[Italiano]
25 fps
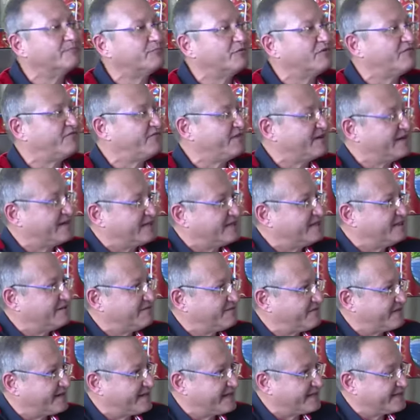può fare la
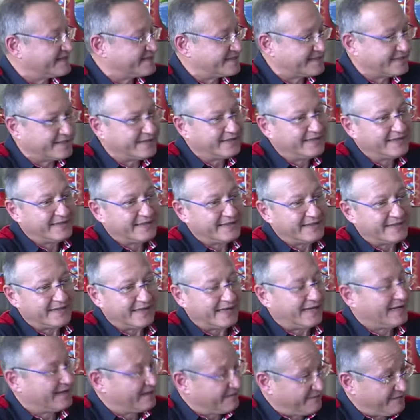differenza
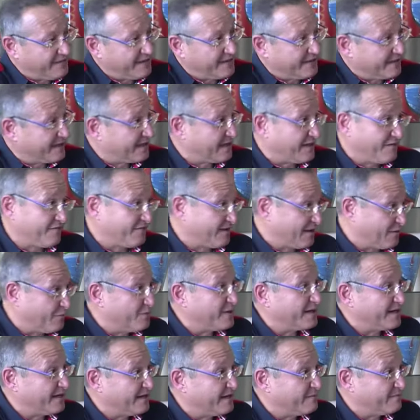alla fine chi fa
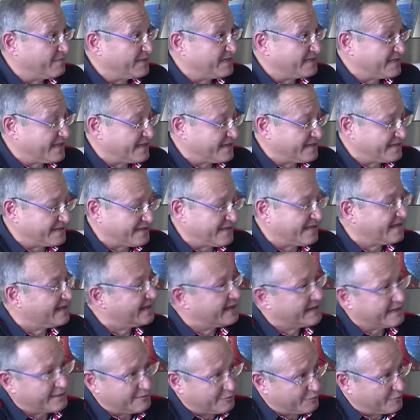guarire il paziente è
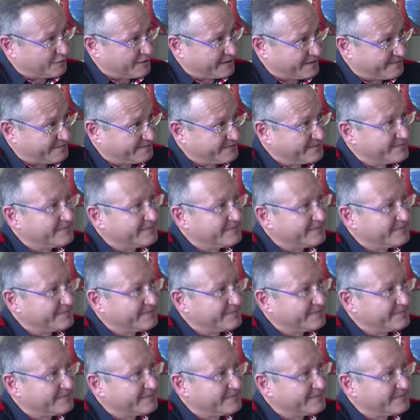la natura